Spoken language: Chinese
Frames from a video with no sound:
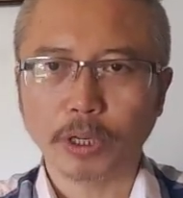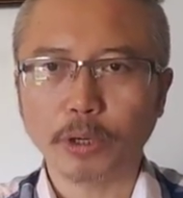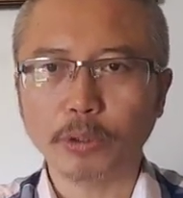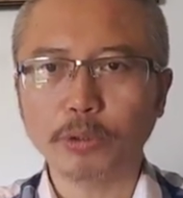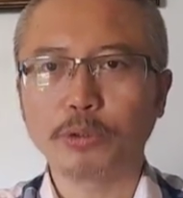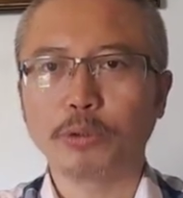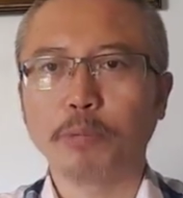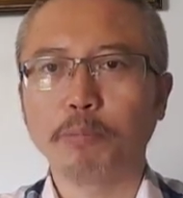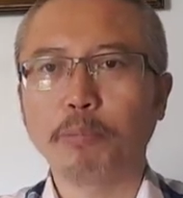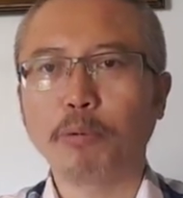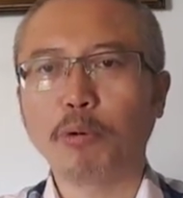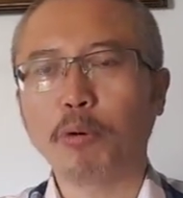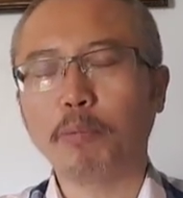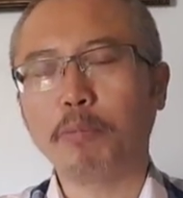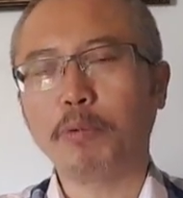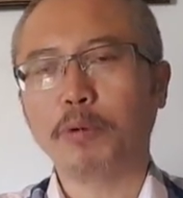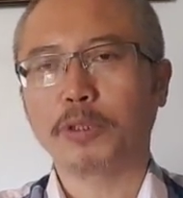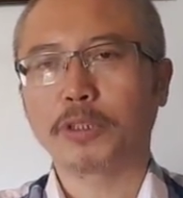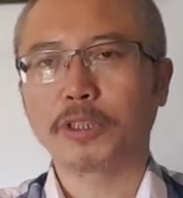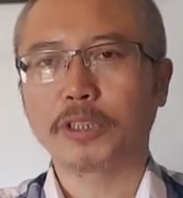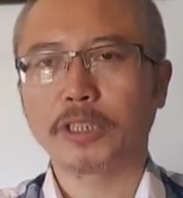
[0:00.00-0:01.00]
瑶琼泼
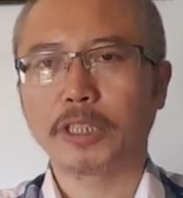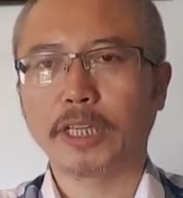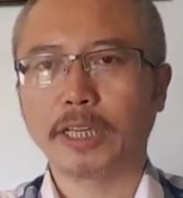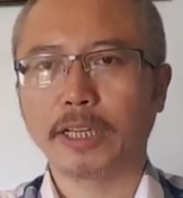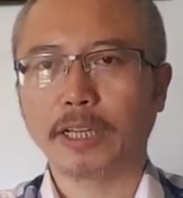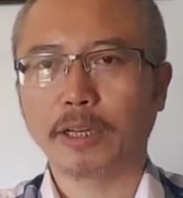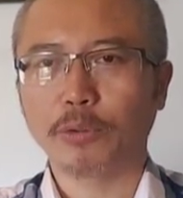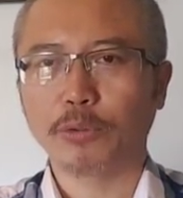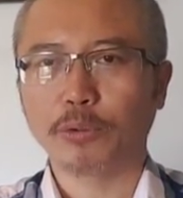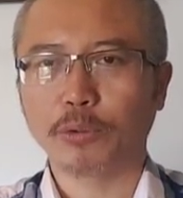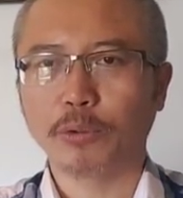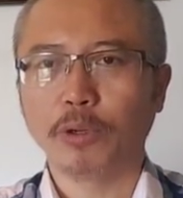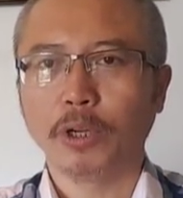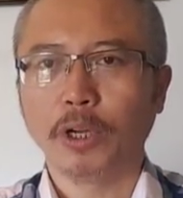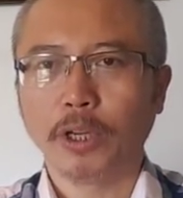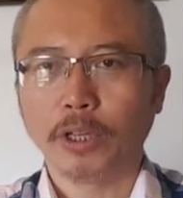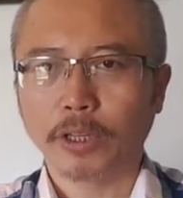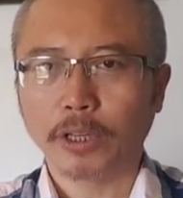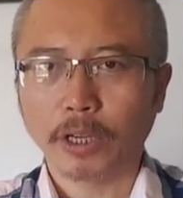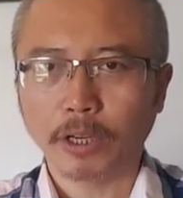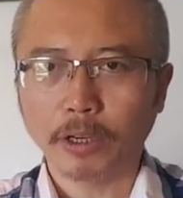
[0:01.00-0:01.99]
墨事件当中，
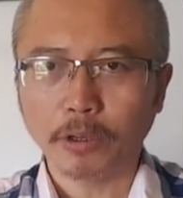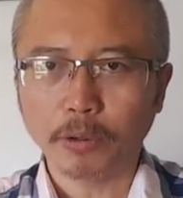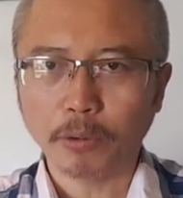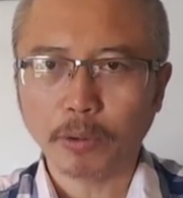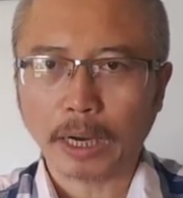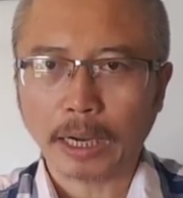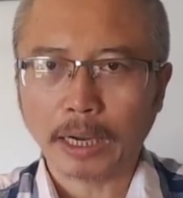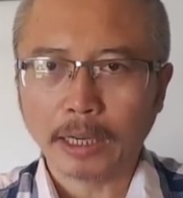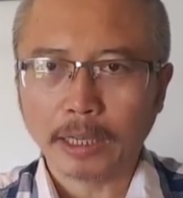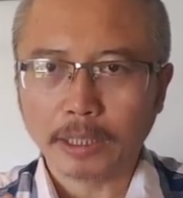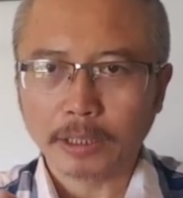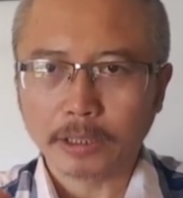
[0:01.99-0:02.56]
能够啊，